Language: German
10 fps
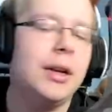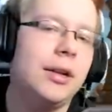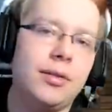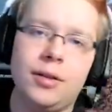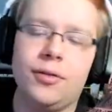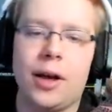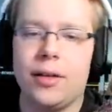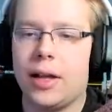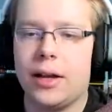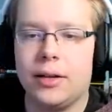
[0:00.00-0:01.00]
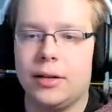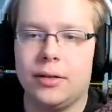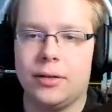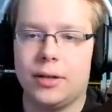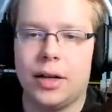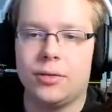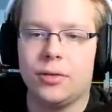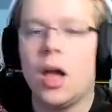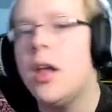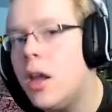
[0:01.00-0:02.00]
sinnfreie Sachen oder
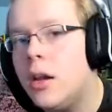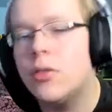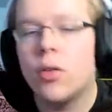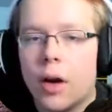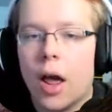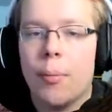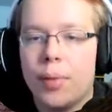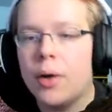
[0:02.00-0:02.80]
so, hey, geht zurück nach Empire